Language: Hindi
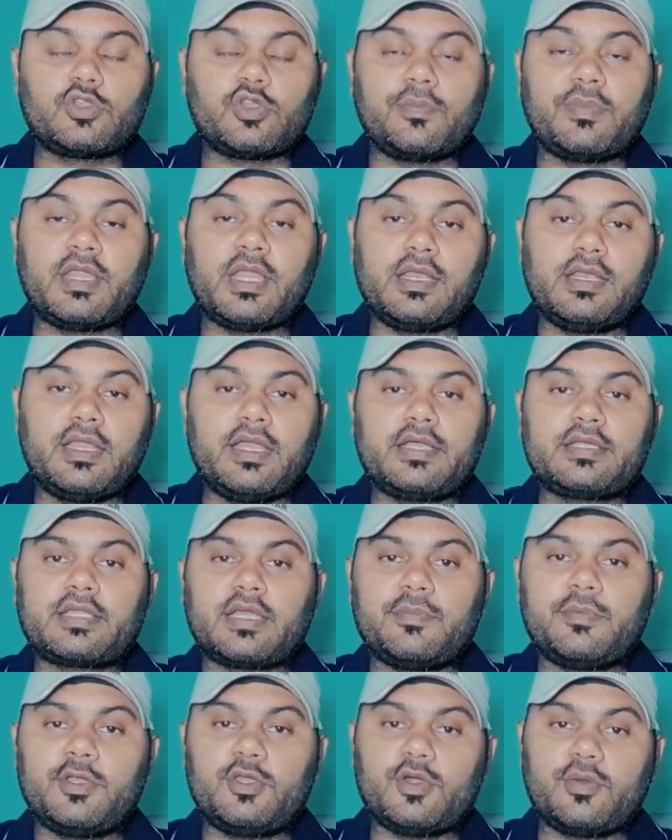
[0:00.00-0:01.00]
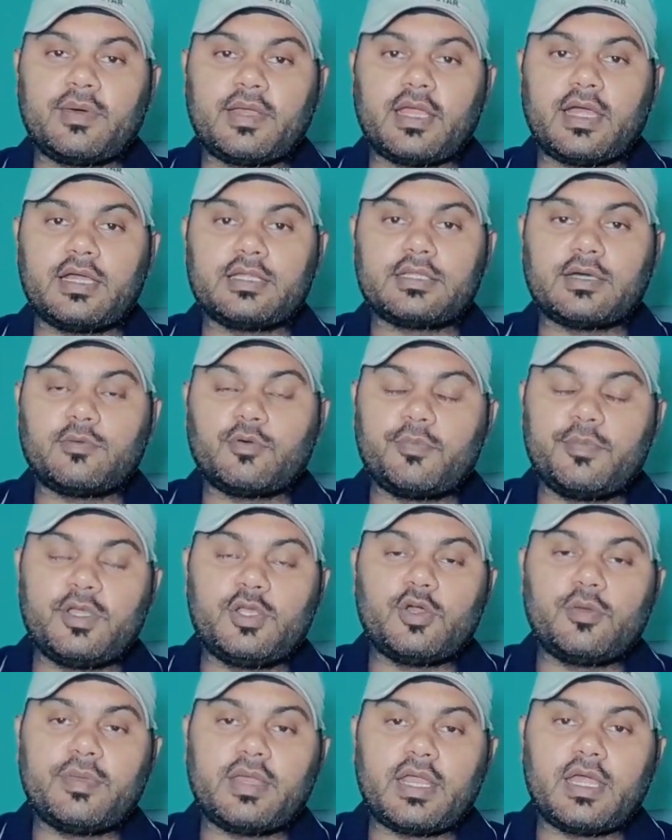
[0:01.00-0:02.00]
तो मैंने लेट के वीडियो बनाया था वो
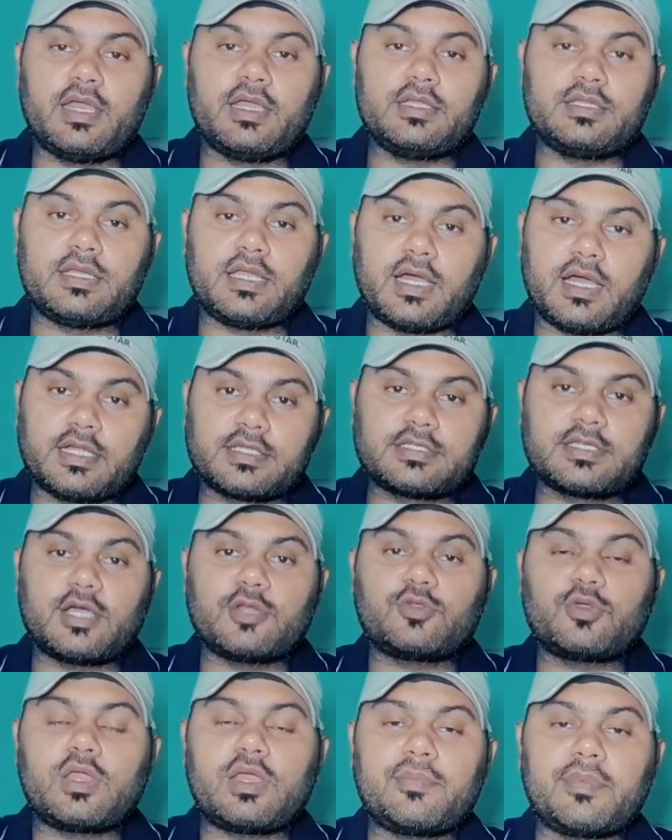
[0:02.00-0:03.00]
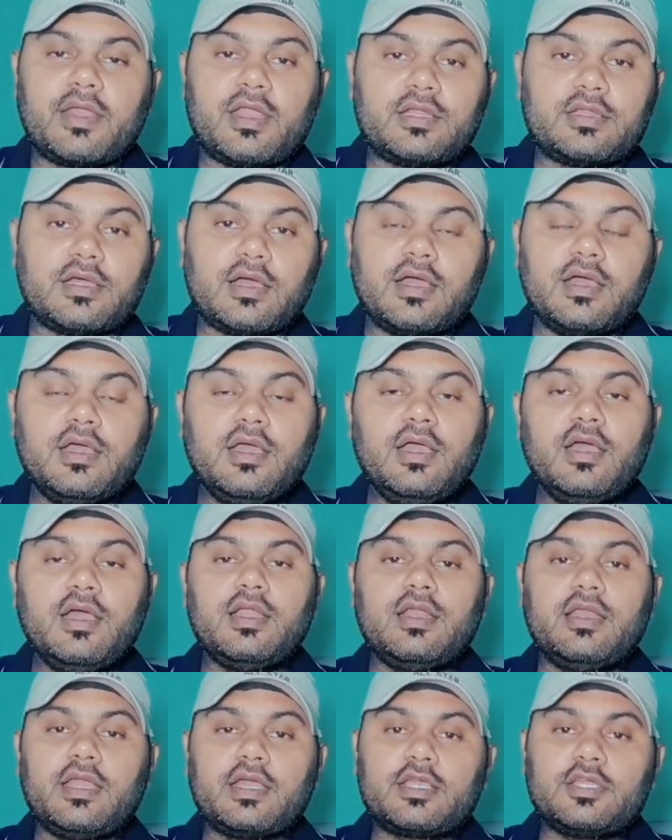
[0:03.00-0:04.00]
वीडियो मेरा इतना अच्छा तो नहीं बना था
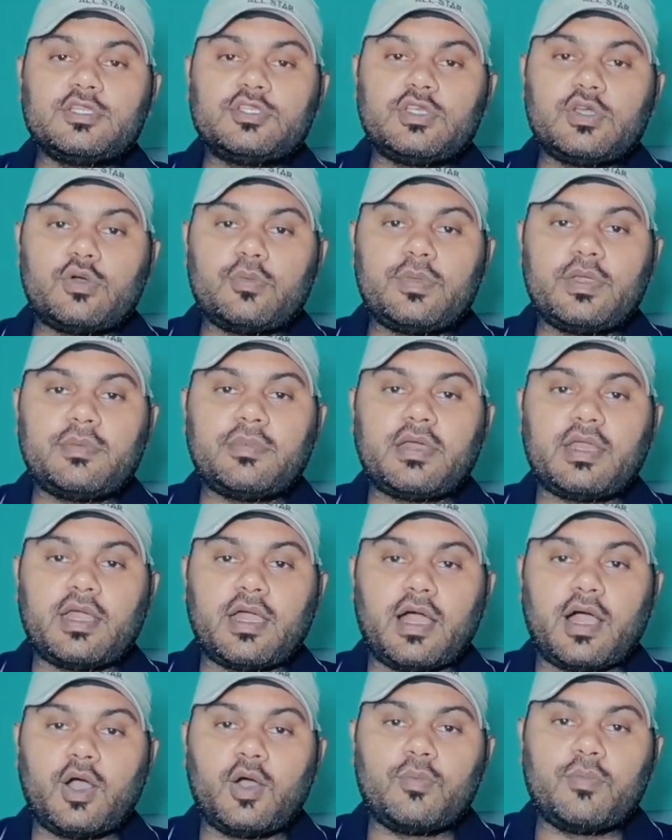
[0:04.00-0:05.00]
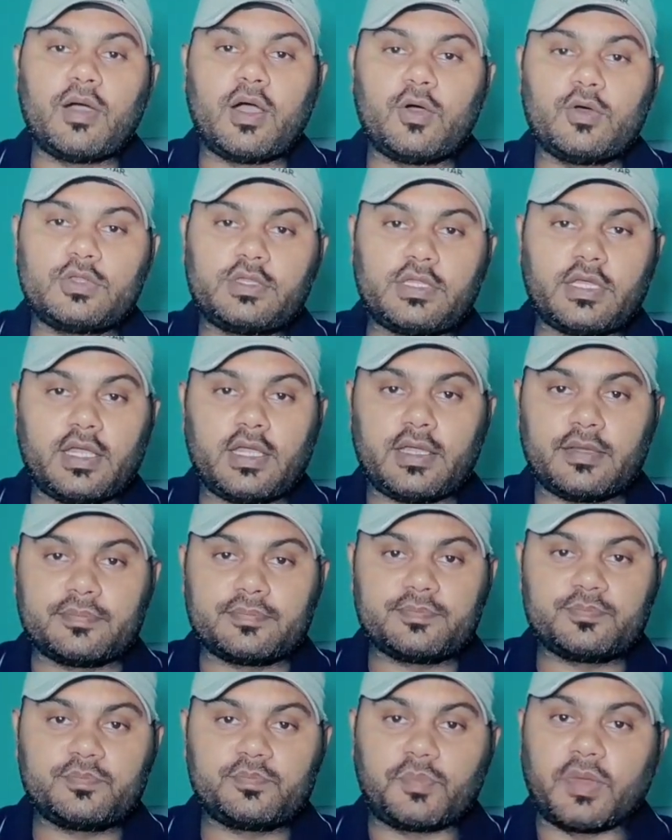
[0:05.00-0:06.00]
लेकिन जो भी मेरे हाव भाव थे
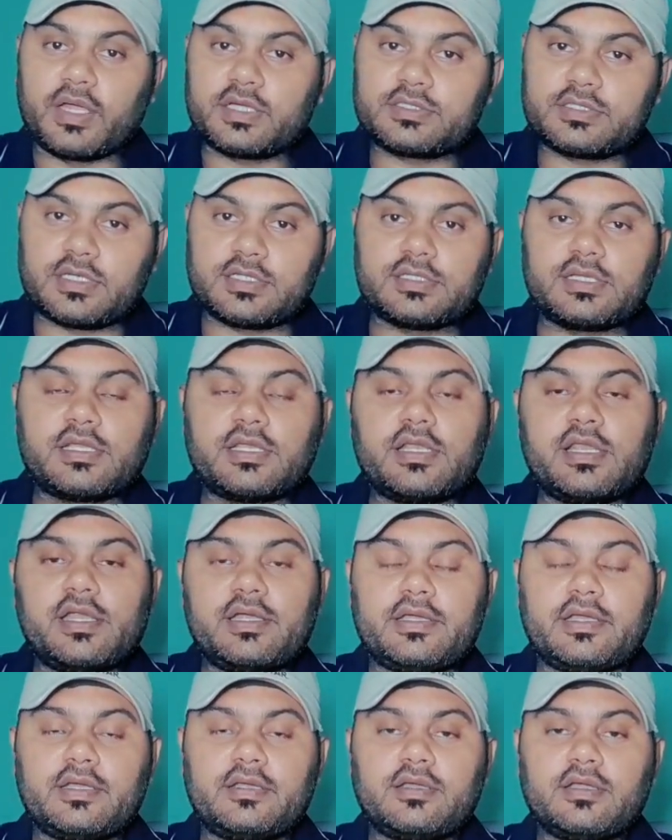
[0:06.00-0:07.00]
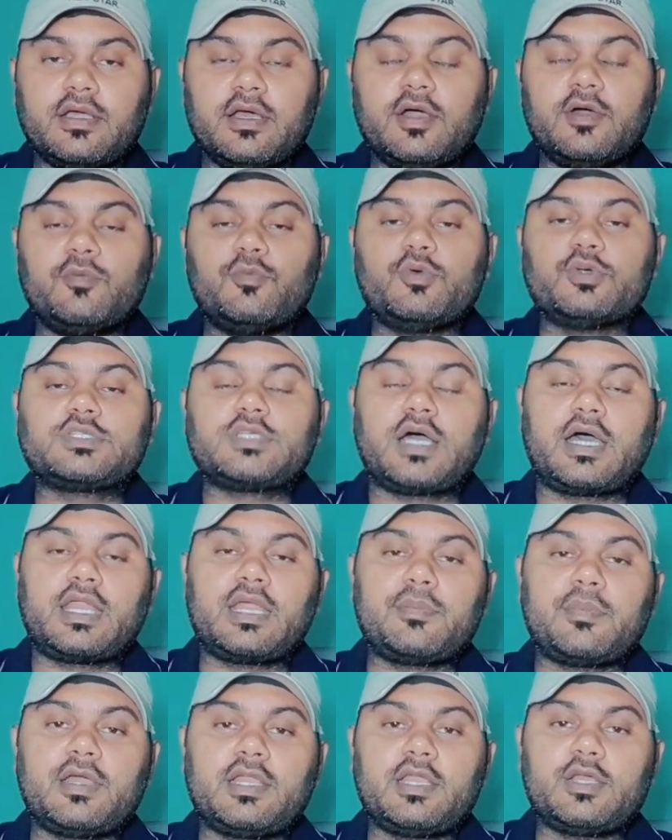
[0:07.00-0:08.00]
फ्रैक्चर से रिलेटेड वो
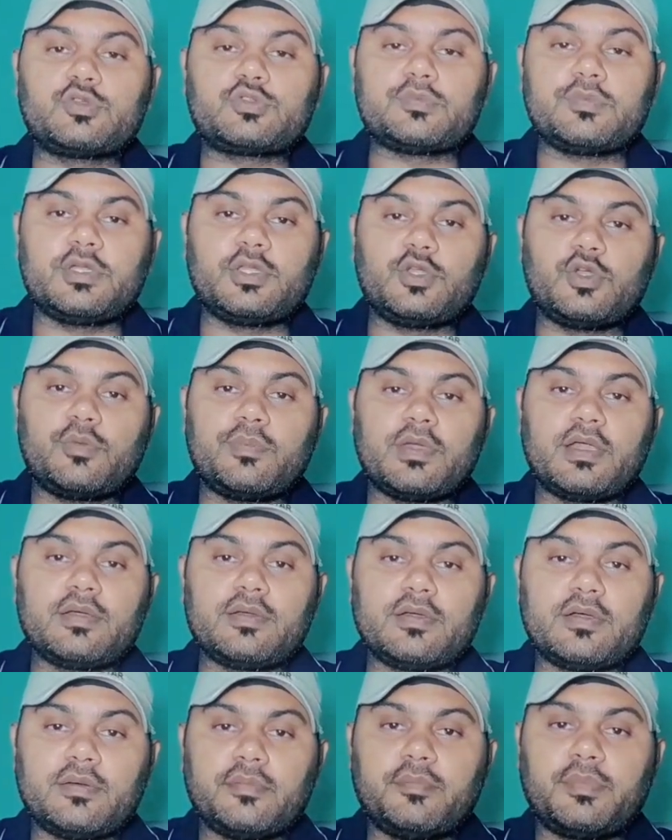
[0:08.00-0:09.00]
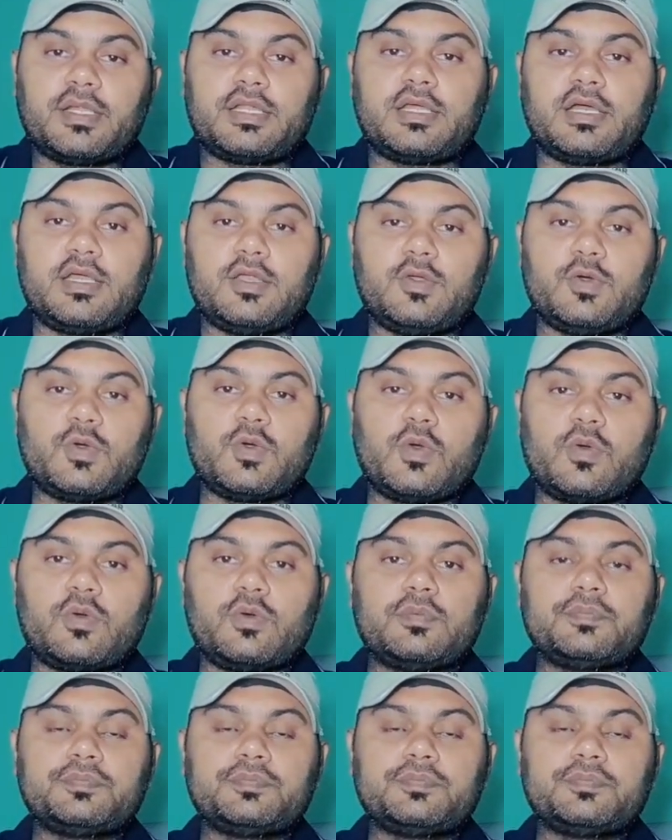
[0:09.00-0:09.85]
सारे मैंने उस वीडियो में बताए लोगों